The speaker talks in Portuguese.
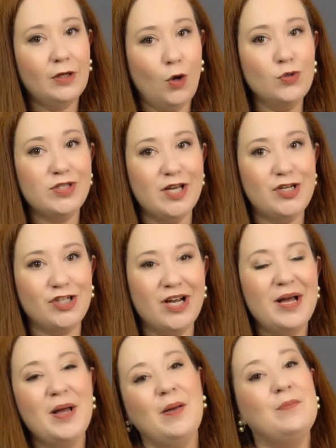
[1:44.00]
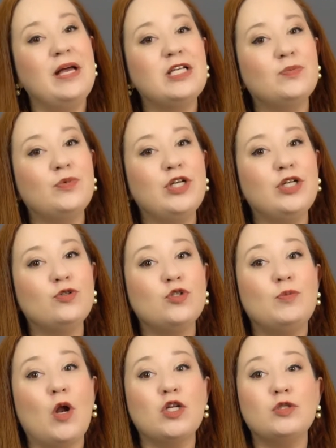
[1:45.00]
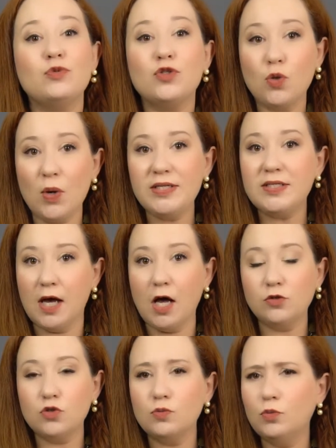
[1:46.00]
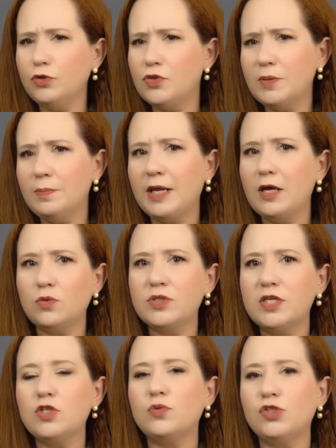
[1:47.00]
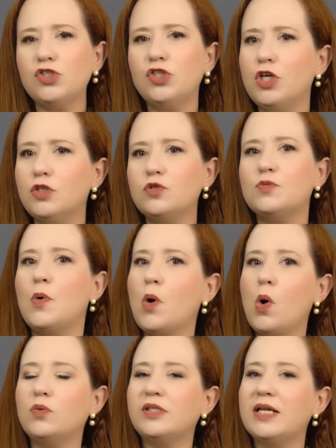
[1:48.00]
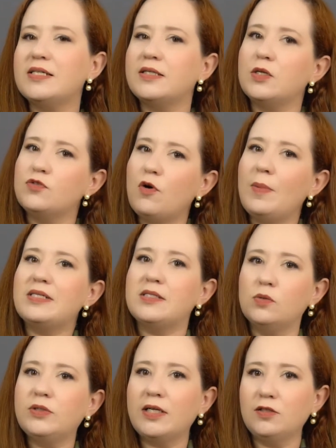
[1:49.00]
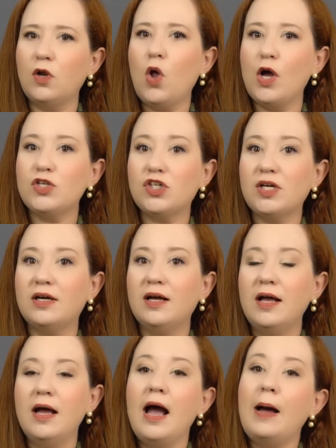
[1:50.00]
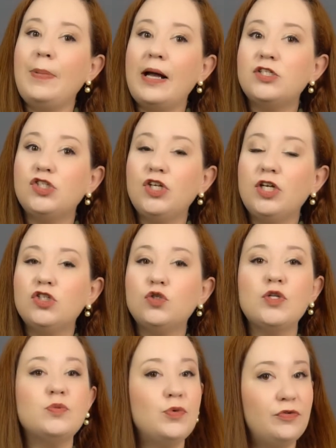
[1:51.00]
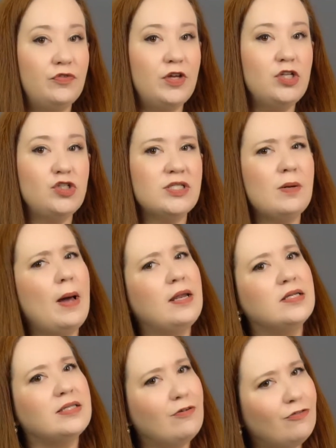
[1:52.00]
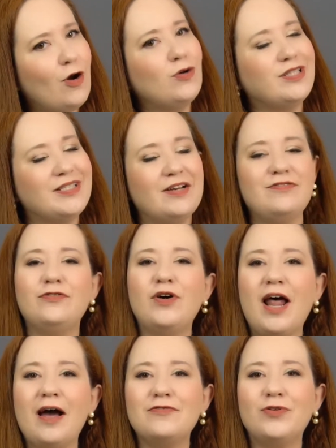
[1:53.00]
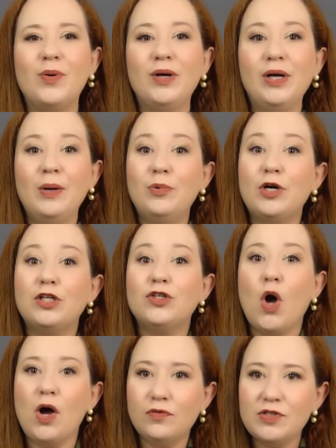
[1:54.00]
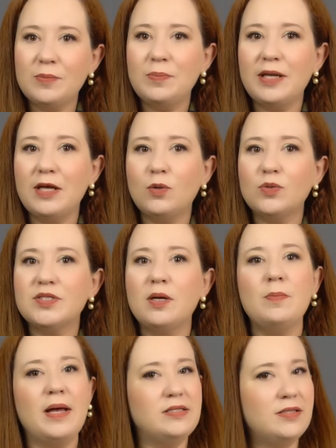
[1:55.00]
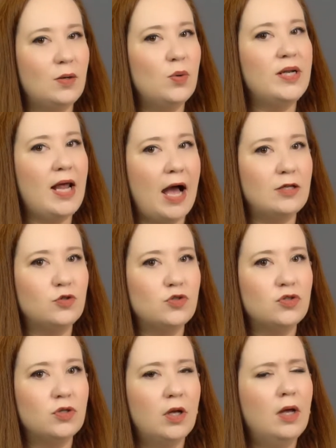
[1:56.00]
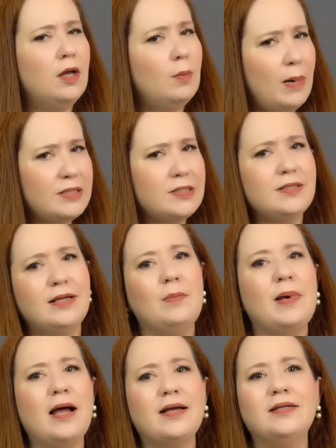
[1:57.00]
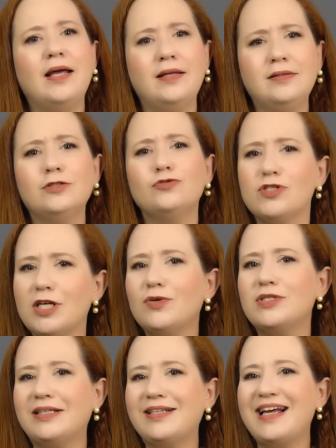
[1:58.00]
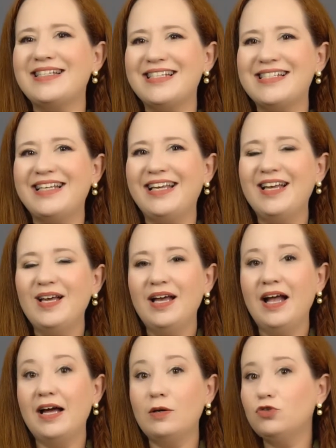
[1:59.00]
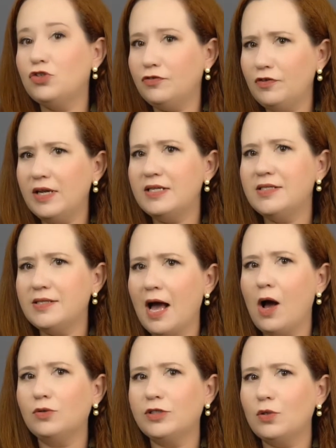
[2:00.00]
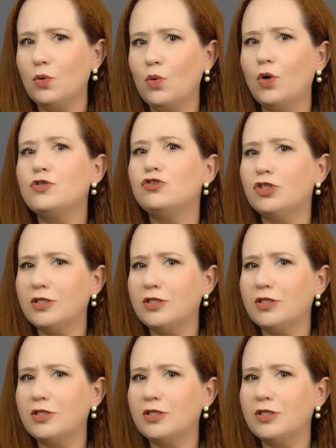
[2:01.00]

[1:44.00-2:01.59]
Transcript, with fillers: Ou seja, mesmo que nos próximos dois anos muitos empregos sejam extintos por conta dessa transformação tecnológica, a partir de 2020 essa balança volta a ser favorável, porque novos empregos também serão criados. Basta se lembrar que nem tantos anos atrás assim era um diferencial ter um curso de